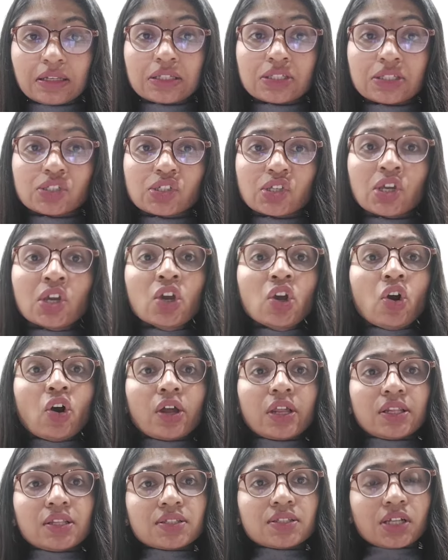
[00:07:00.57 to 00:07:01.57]
कर लीजिए
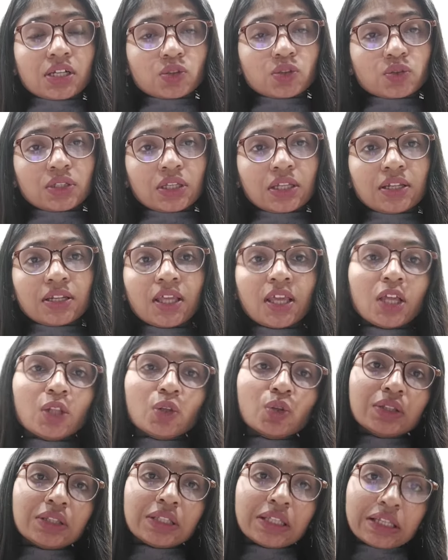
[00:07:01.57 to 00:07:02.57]
और यदि सरसों तेल नहीं है
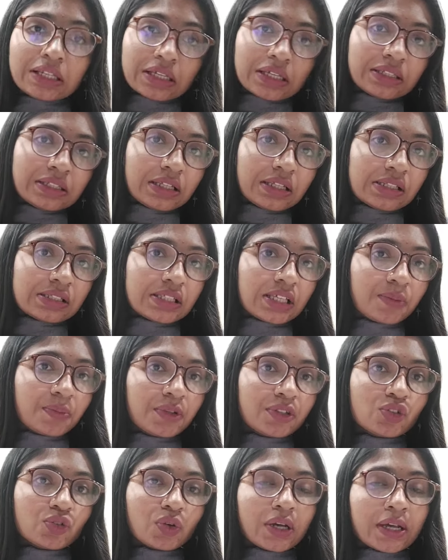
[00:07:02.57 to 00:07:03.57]
तो तिल के तेल से
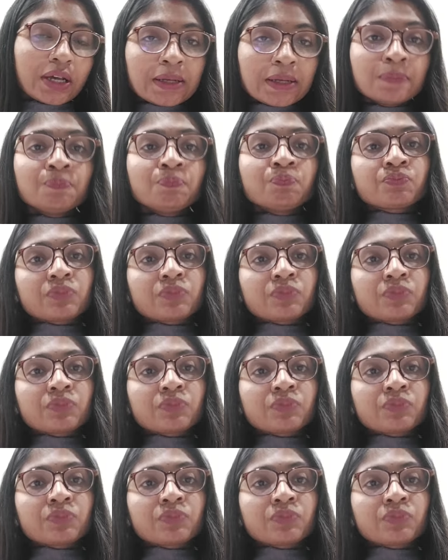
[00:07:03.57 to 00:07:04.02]
भी जो है